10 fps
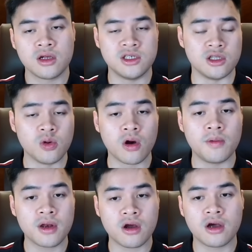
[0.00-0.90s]
chỉ thua của
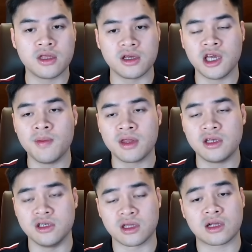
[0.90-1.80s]
Bitcoin thì khi mà thị
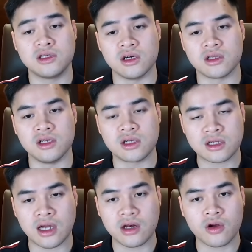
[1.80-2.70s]
trường tăng trưởng thì chắc
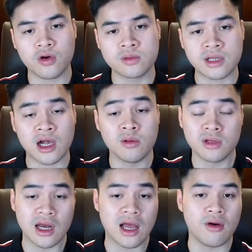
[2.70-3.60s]
chắn nó cũng sẽ không
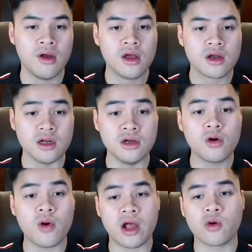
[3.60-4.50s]
thể nào
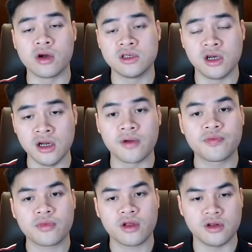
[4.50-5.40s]
đứng ngoài cuộc chơi được.
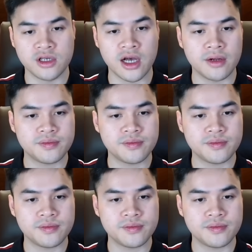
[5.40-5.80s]
Dạ.